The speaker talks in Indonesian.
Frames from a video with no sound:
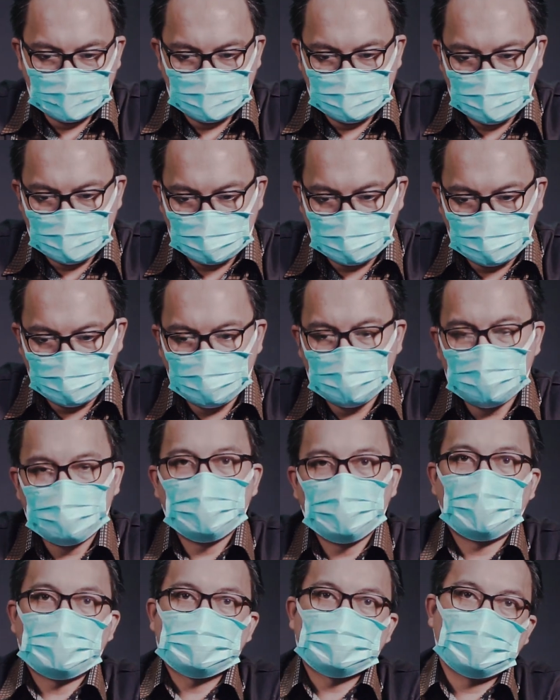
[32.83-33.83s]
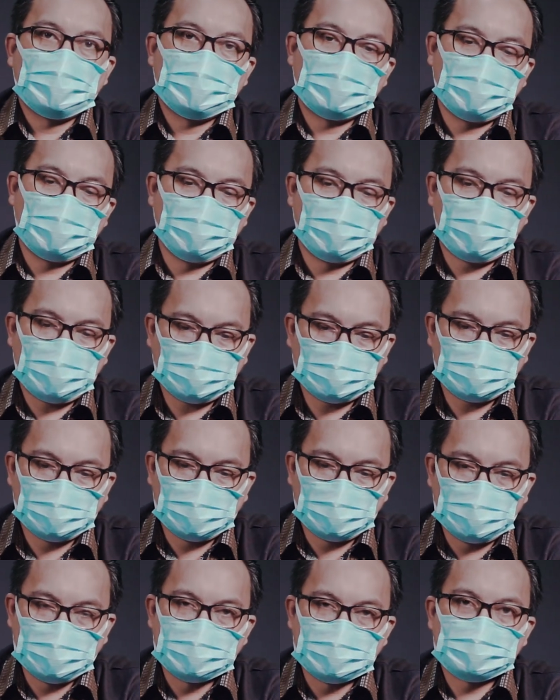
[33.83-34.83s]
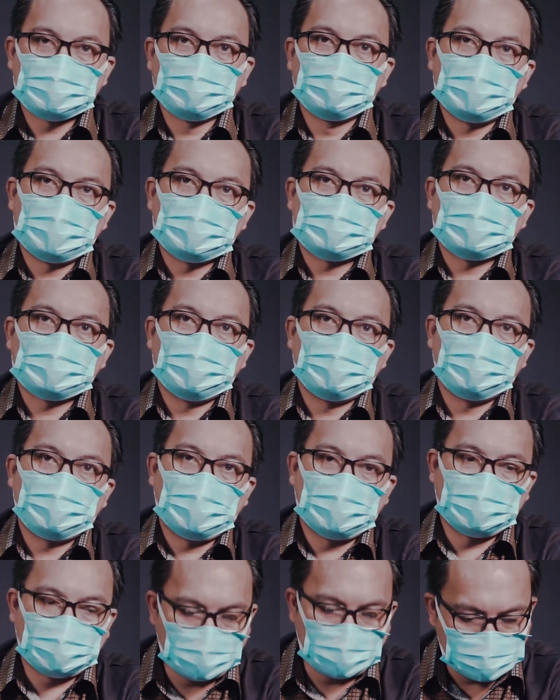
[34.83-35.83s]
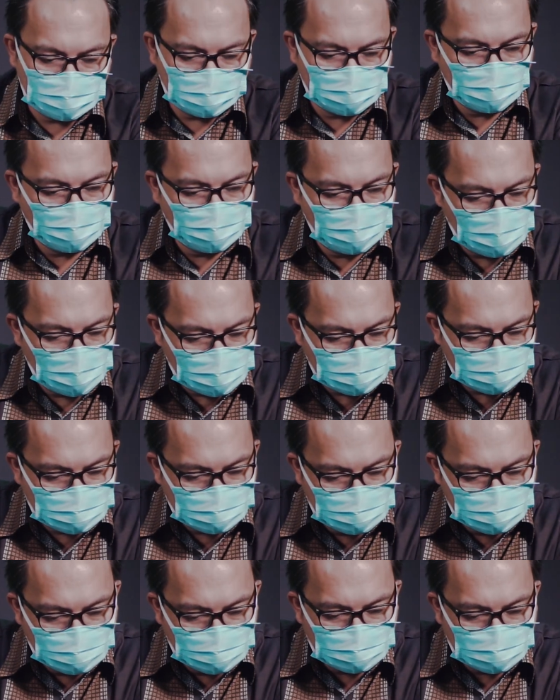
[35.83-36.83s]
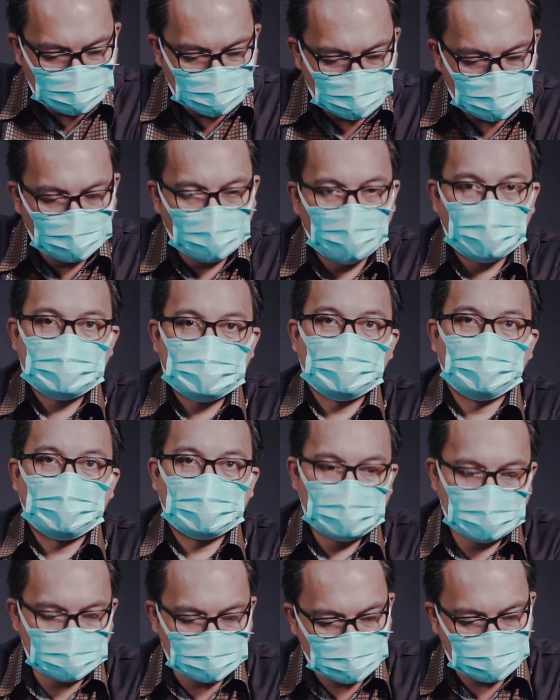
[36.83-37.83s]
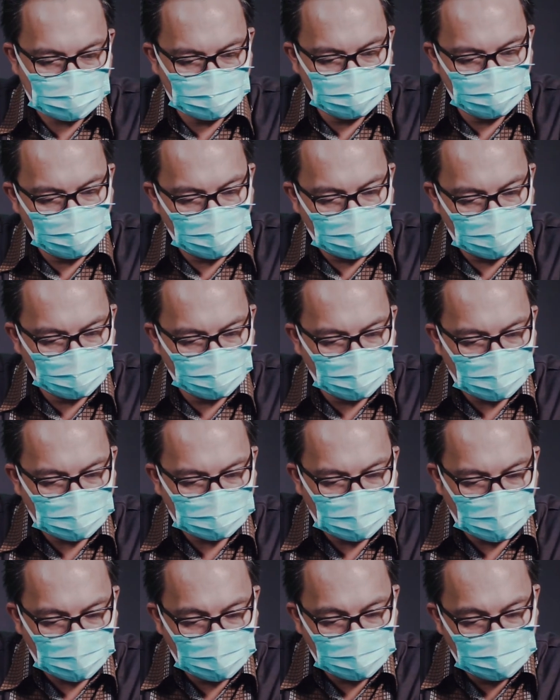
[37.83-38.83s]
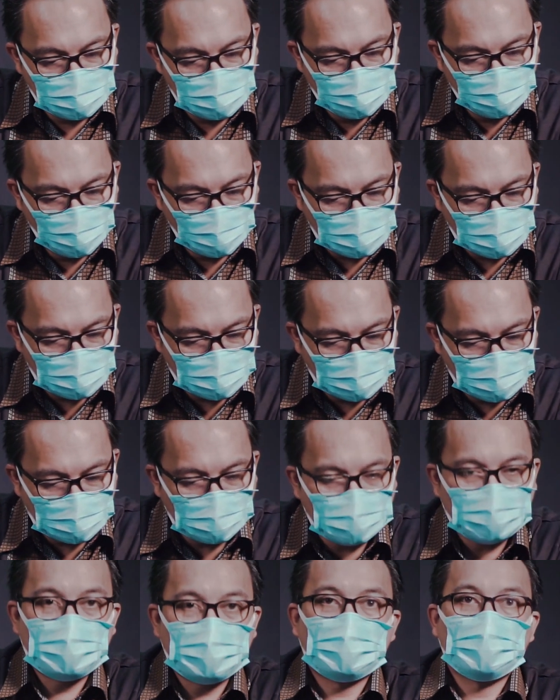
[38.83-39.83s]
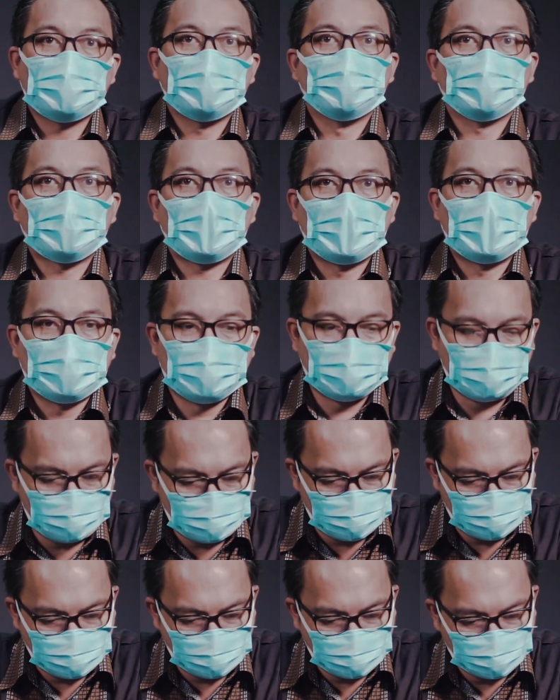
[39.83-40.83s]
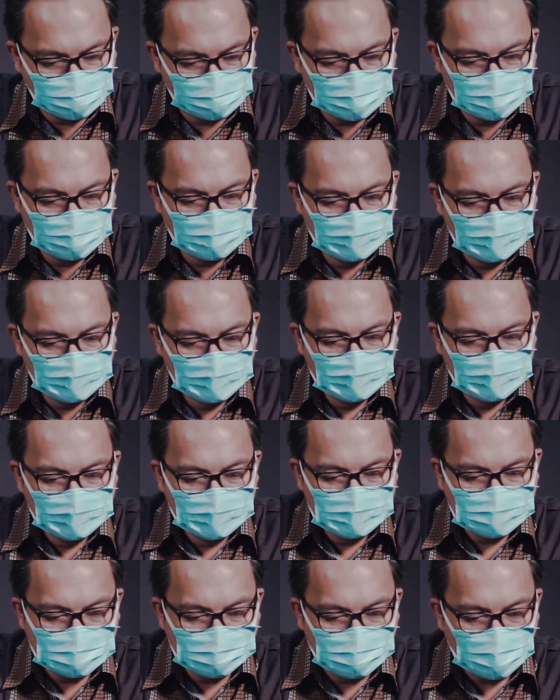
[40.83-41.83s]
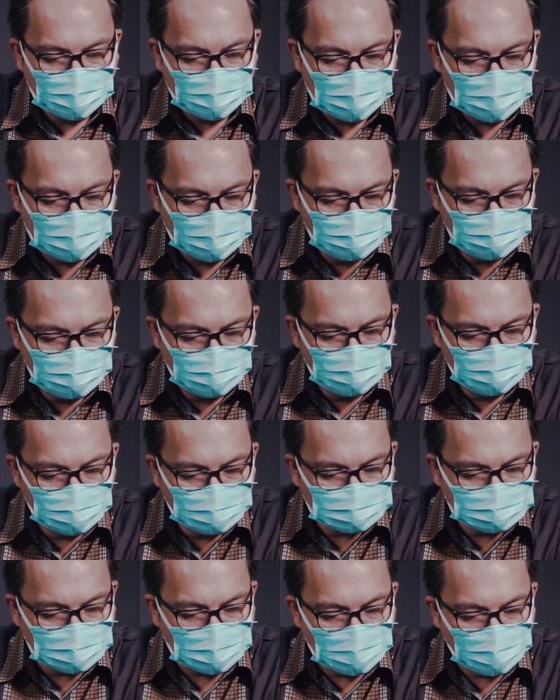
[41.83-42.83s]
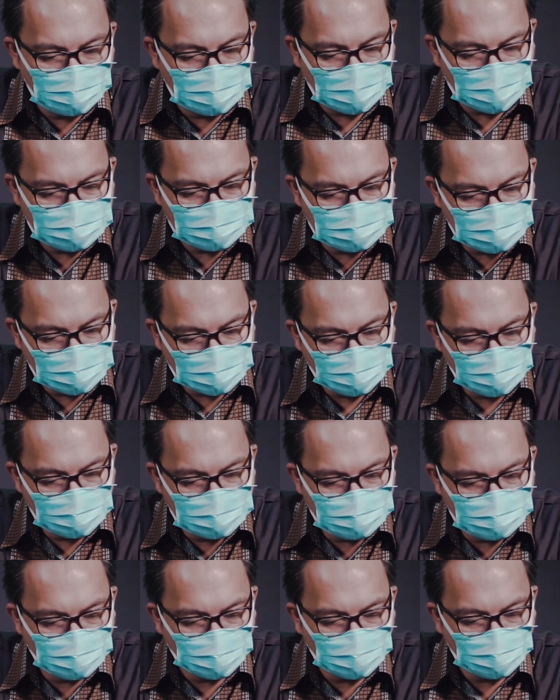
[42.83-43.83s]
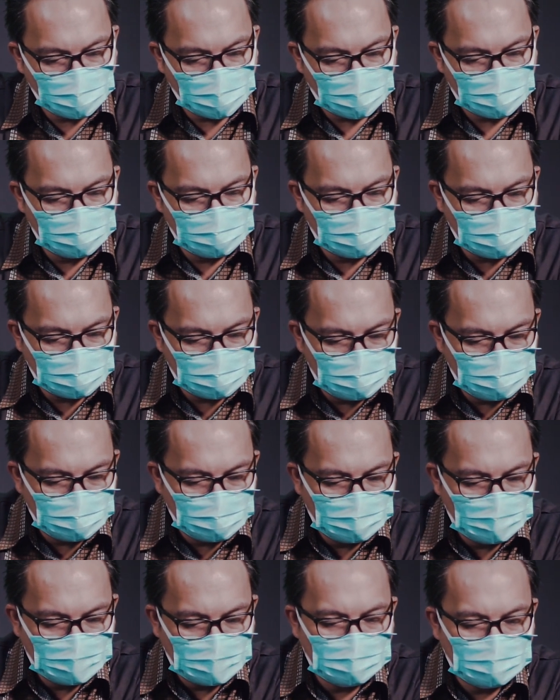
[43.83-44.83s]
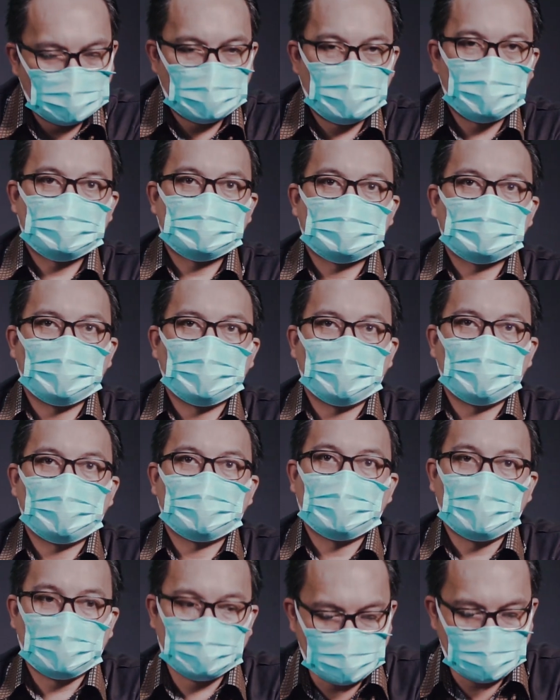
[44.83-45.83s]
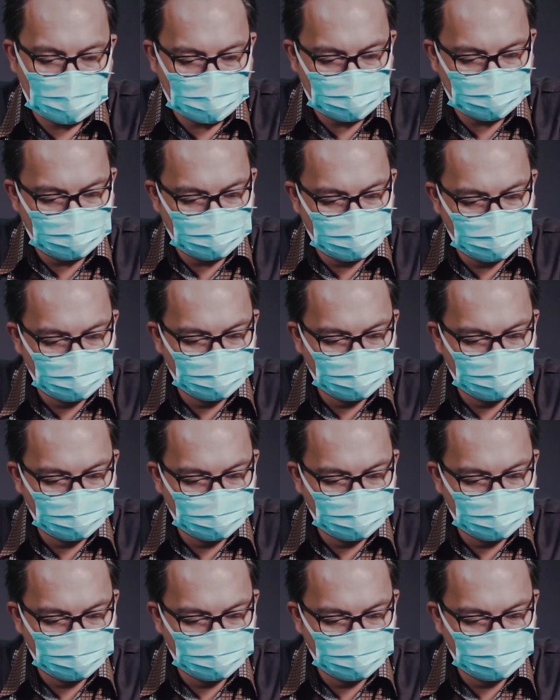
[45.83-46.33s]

dari Filipi pasal yang keempat, ayat 11 sampai ayat yang ke-13, saya akan membaca bagi kita semua. Kukatakan ini bukanlah karena kekurangan, sebab aku telah belajar mencukupkan diri dalam segala keadaan.